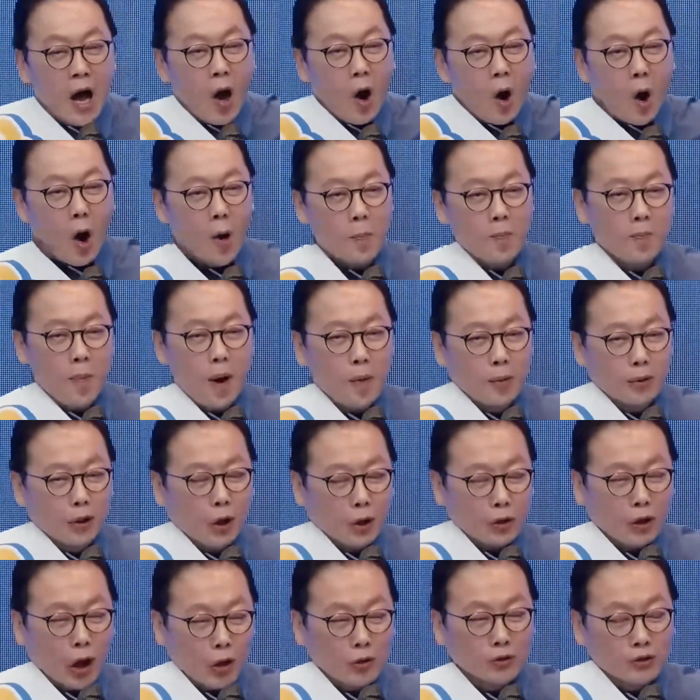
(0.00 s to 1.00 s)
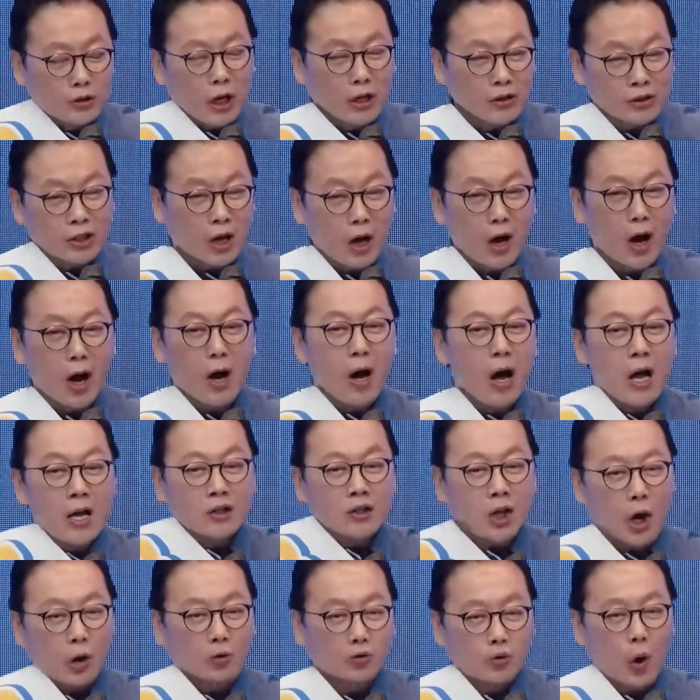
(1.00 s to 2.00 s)
온몸으로 던져서
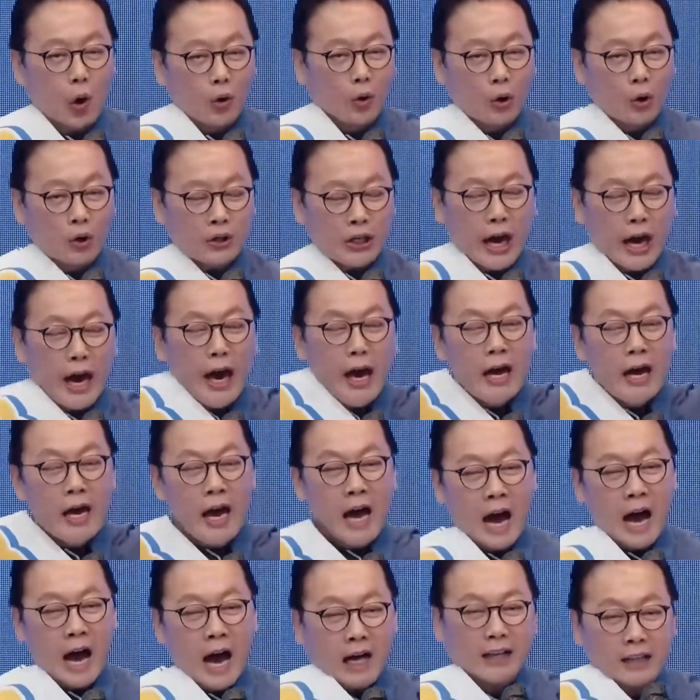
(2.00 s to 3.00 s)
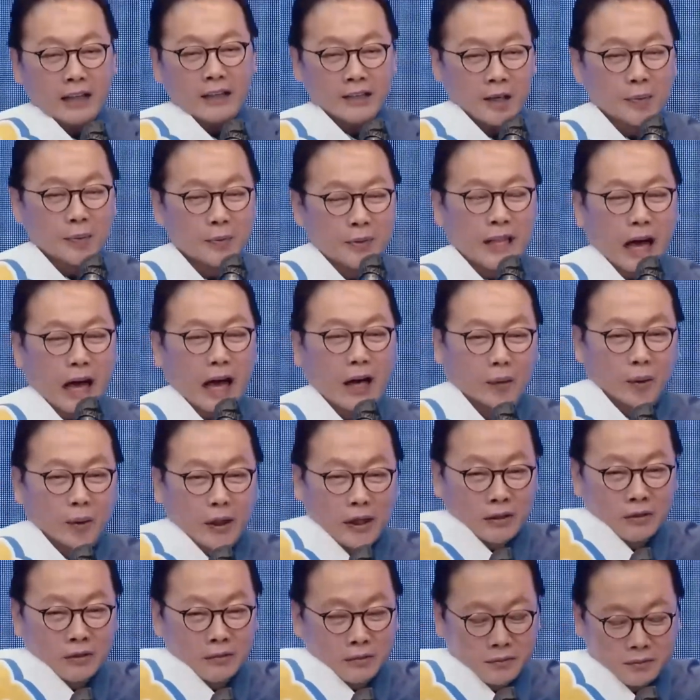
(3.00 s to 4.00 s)
정권 교체 하겠습니다.
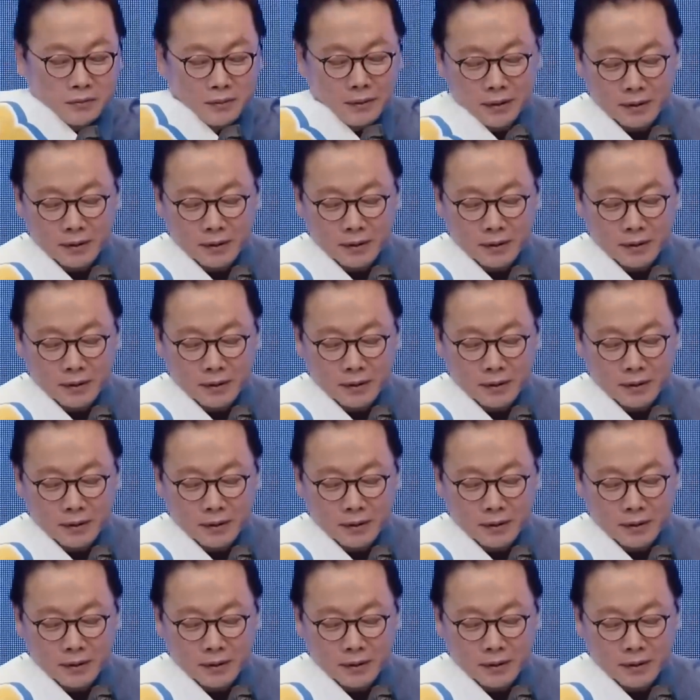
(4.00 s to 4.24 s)
여러분.